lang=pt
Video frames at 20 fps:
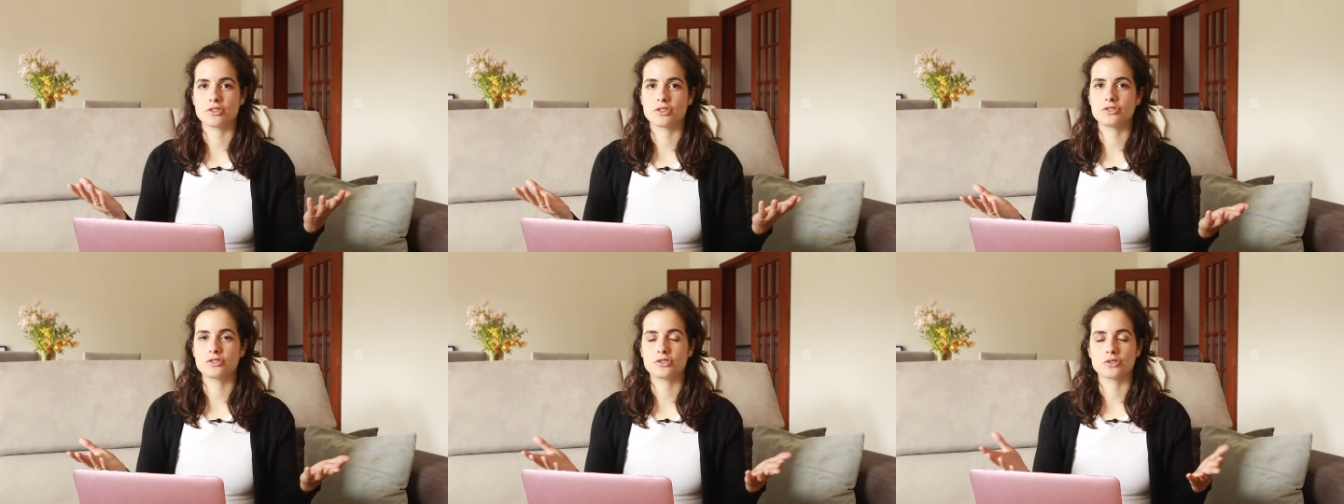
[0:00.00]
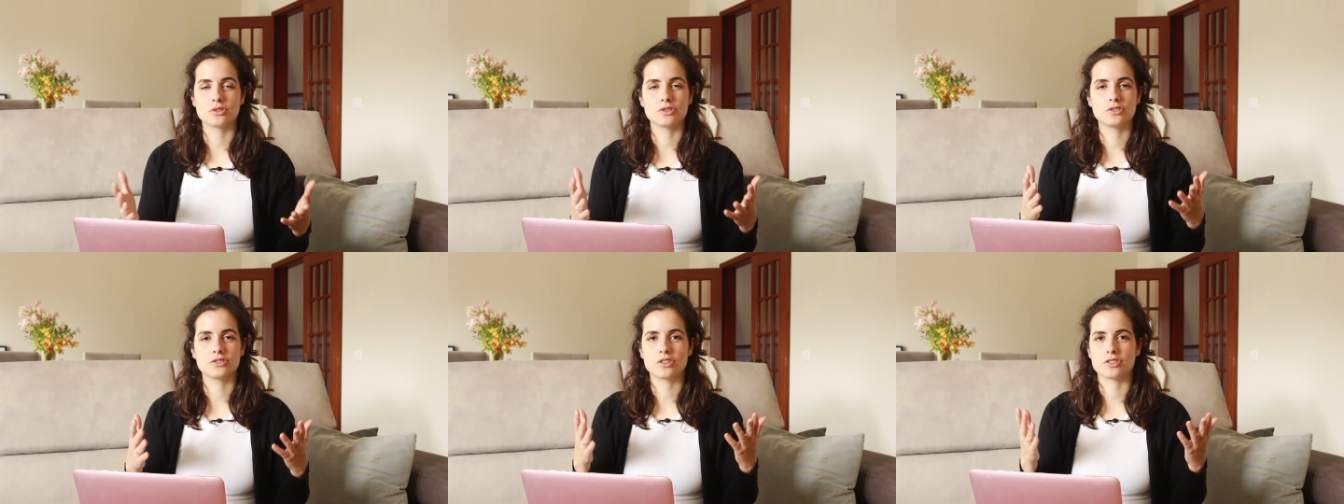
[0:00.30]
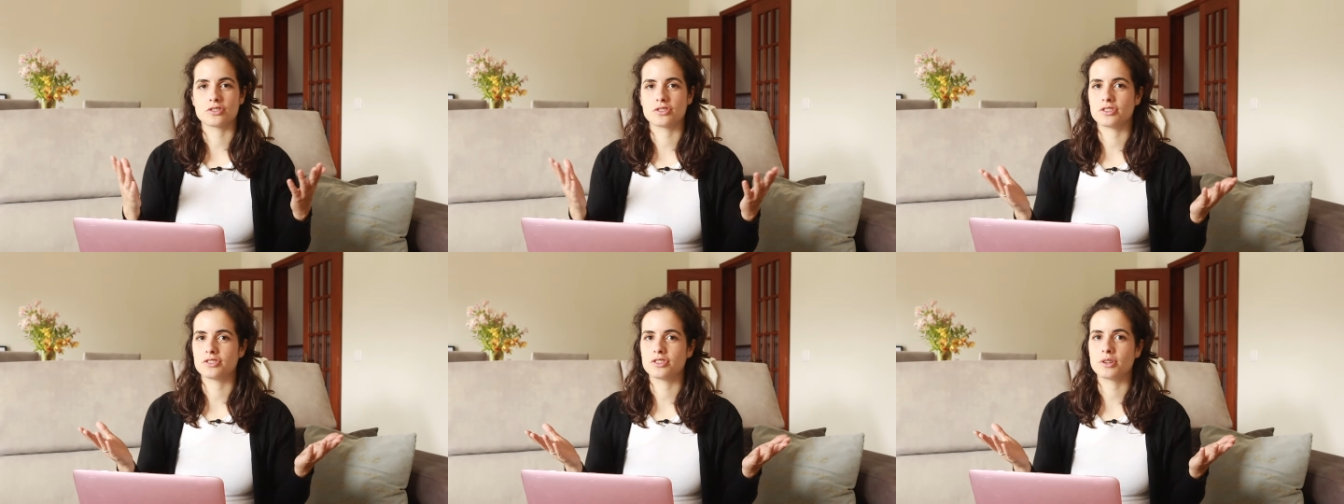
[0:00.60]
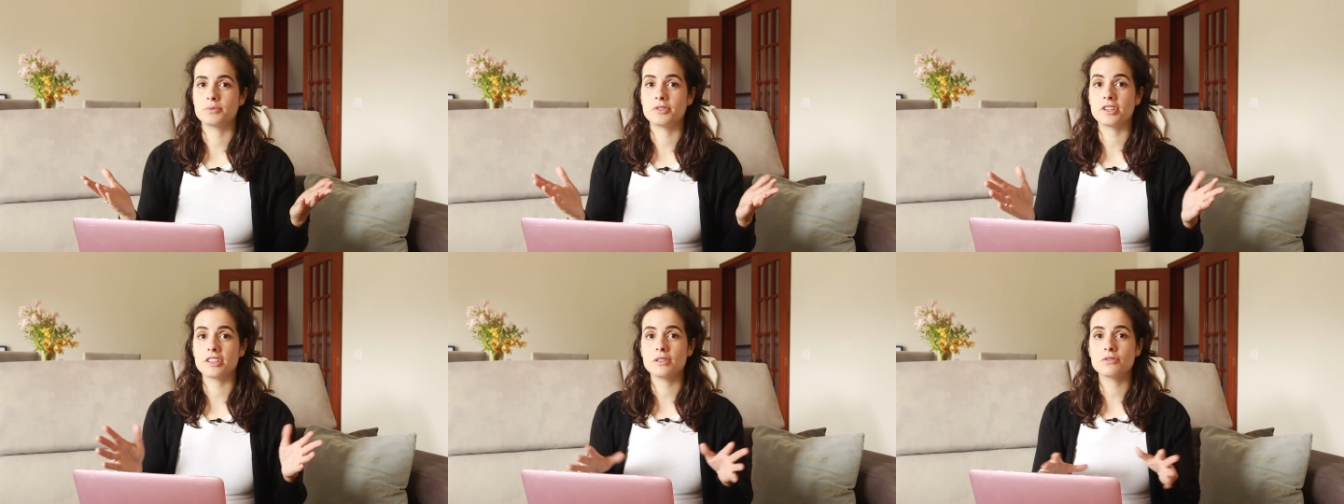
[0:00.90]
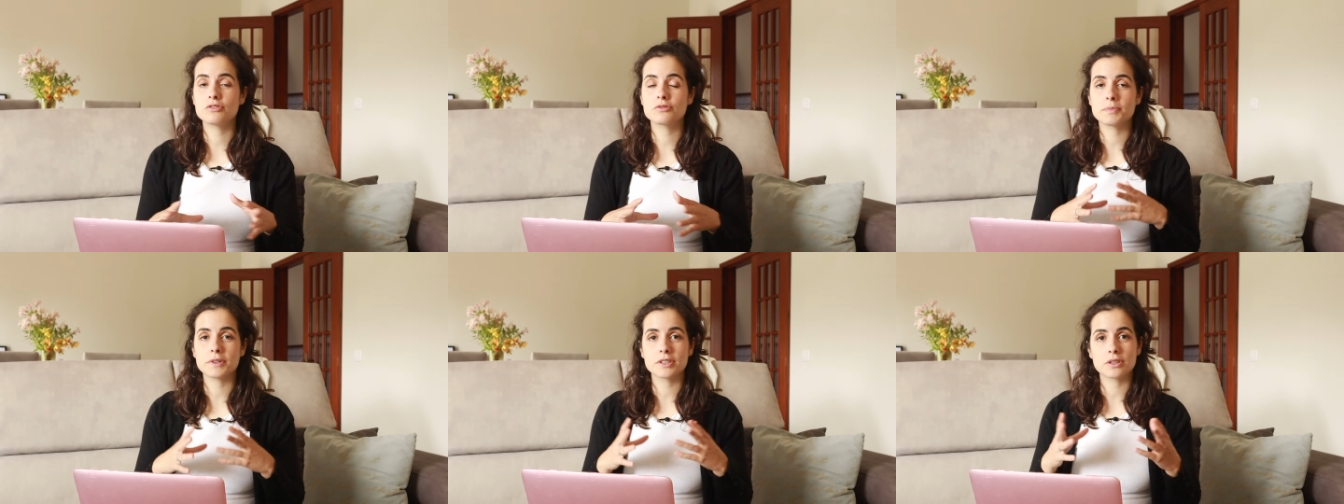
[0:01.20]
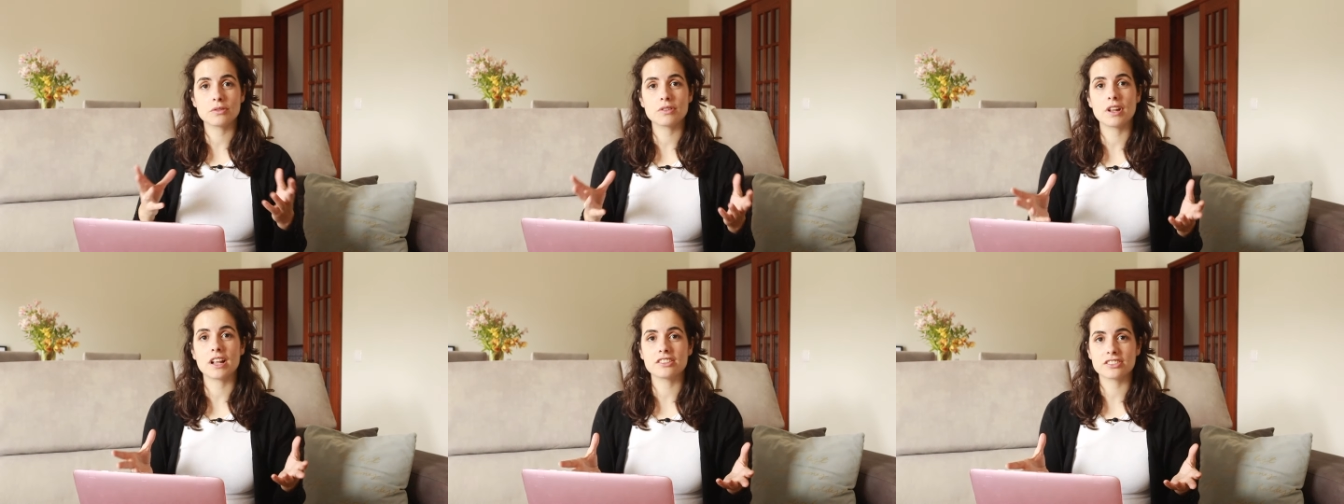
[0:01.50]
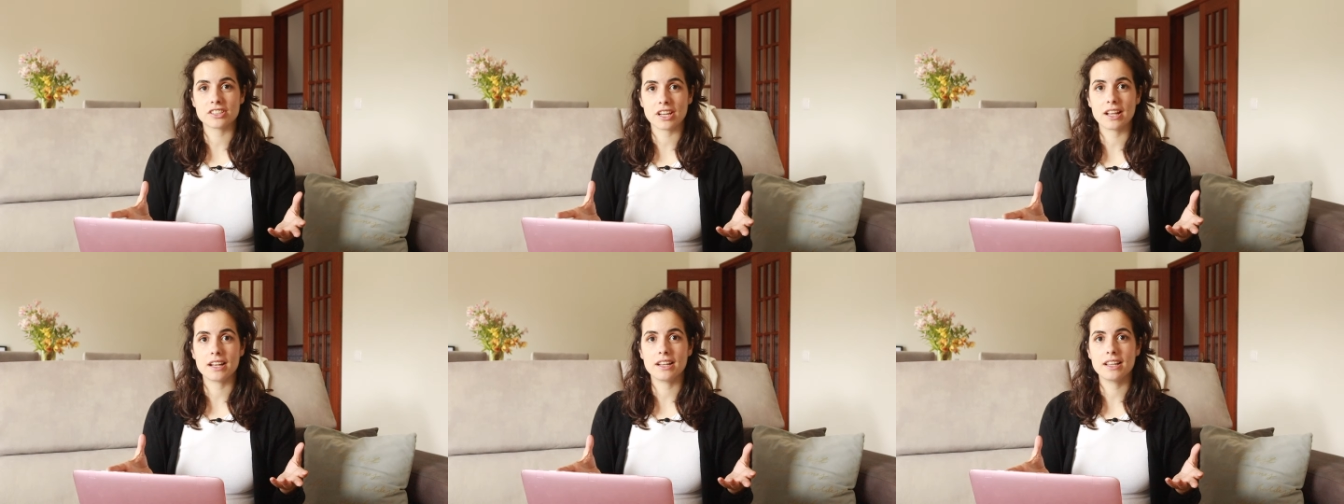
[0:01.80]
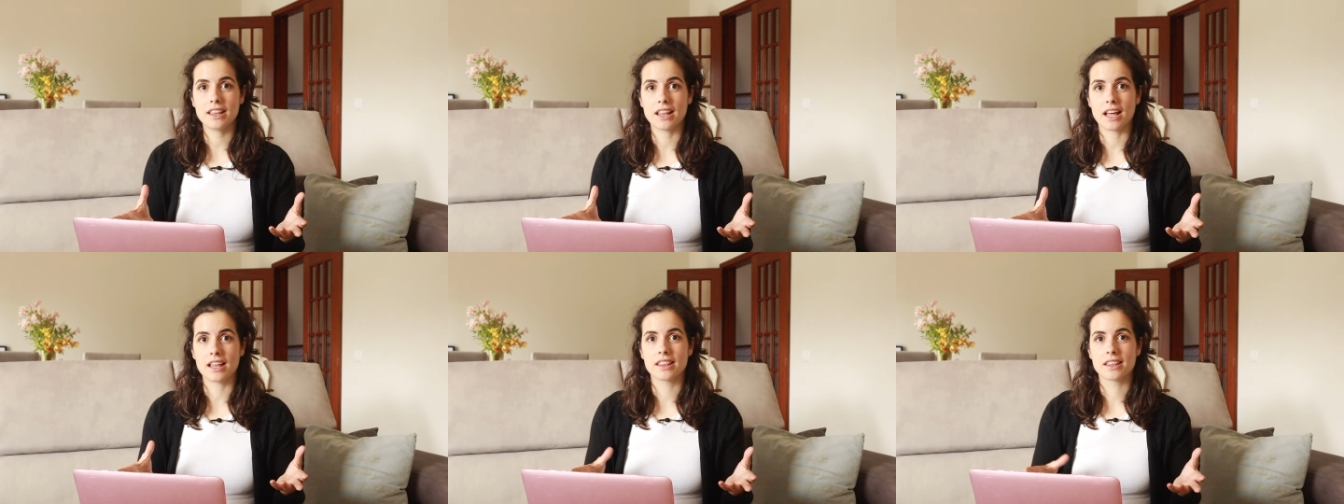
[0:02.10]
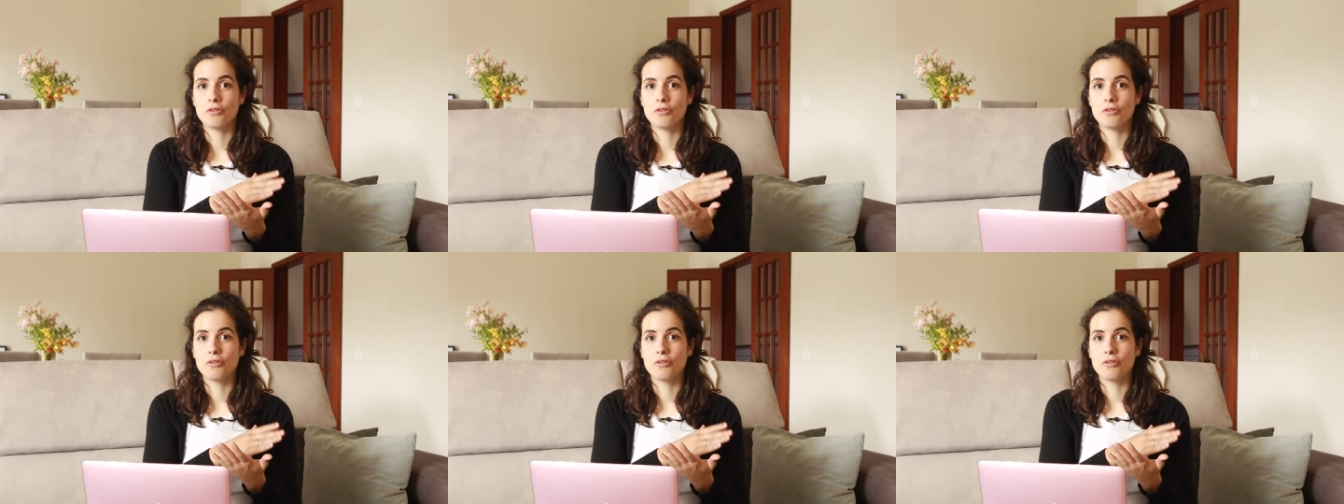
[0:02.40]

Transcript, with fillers: nossos sonhos e aos nossos objetivos para torná-los realidade.